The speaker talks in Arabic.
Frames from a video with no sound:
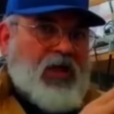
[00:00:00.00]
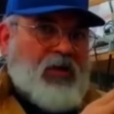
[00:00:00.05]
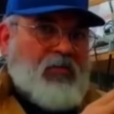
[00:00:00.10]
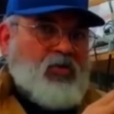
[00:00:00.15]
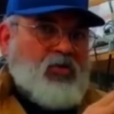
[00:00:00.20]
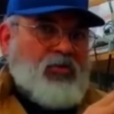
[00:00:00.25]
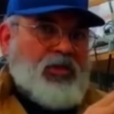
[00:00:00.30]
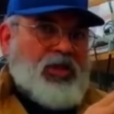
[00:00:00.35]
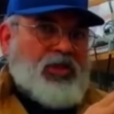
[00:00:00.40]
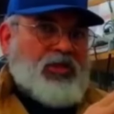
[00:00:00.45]

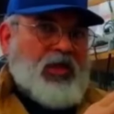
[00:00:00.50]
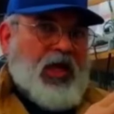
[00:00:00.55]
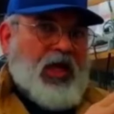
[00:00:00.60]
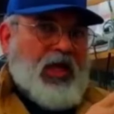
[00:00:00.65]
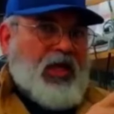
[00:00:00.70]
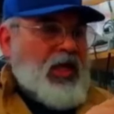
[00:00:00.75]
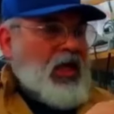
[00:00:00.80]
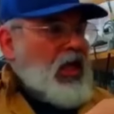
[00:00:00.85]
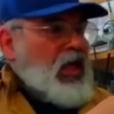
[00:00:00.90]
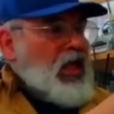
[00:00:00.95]
أبو
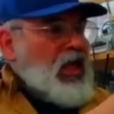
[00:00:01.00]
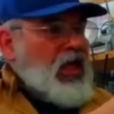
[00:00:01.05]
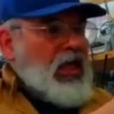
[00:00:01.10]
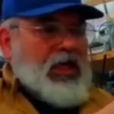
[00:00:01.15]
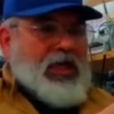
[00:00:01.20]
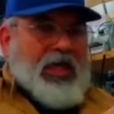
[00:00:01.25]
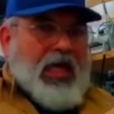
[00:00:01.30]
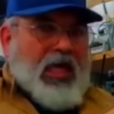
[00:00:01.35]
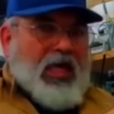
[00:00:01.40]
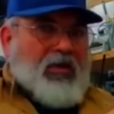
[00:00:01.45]
200
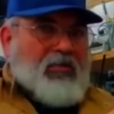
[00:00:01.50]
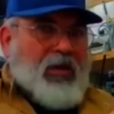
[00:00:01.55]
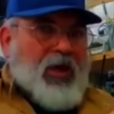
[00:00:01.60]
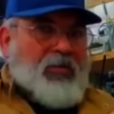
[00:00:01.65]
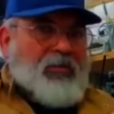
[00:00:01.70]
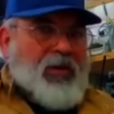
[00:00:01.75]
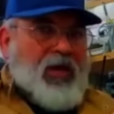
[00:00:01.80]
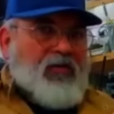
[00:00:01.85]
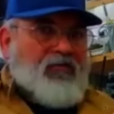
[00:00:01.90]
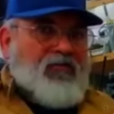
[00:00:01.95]
الكلمة
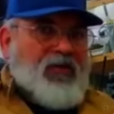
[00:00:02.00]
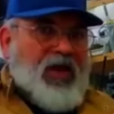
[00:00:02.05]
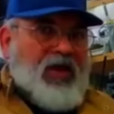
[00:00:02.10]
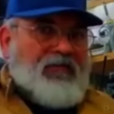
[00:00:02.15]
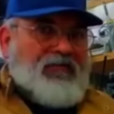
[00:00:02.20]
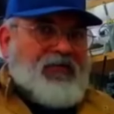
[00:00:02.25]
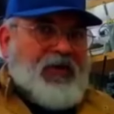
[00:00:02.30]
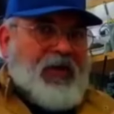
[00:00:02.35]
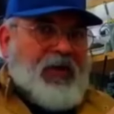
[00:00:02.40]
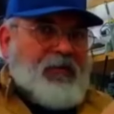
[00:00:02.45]

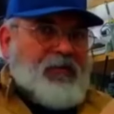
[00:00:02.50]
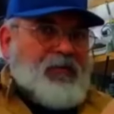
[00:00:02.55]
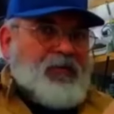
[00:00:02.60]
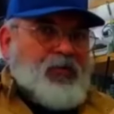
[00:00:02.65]
بالفيفي